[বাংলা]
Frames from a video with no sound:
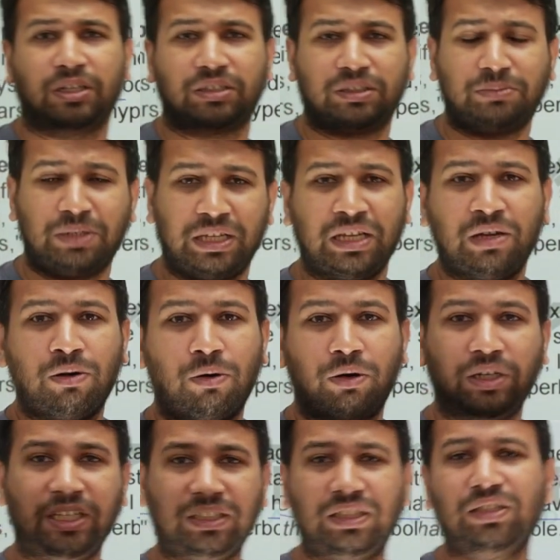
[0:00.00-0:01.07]
ইয়ার্স মানে
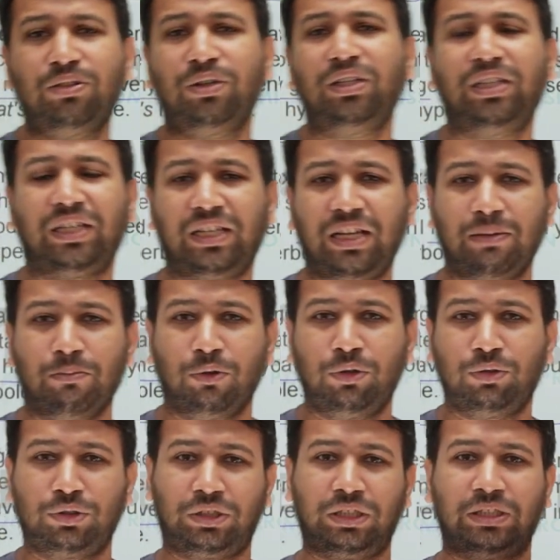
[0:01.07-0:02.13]
অনেক দিন ধরে দেখি নাই
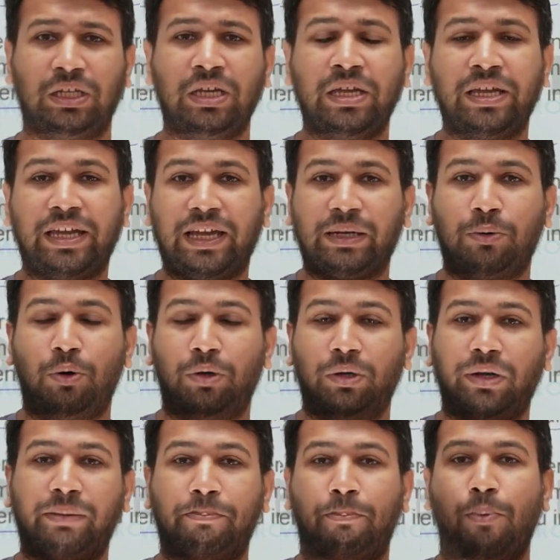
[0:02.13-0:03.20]
মনে হচ্ছে যে
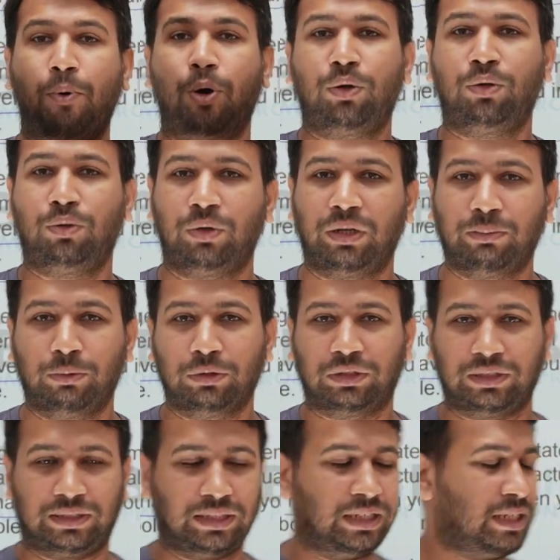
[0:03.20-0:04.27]
অনেক বড় করে
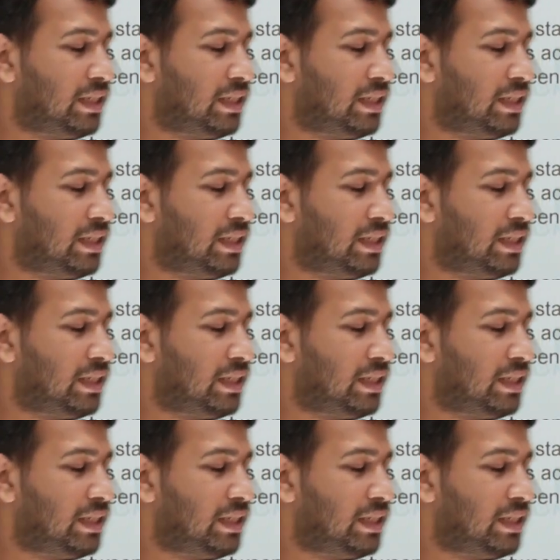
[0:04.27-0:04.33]
বলতেছি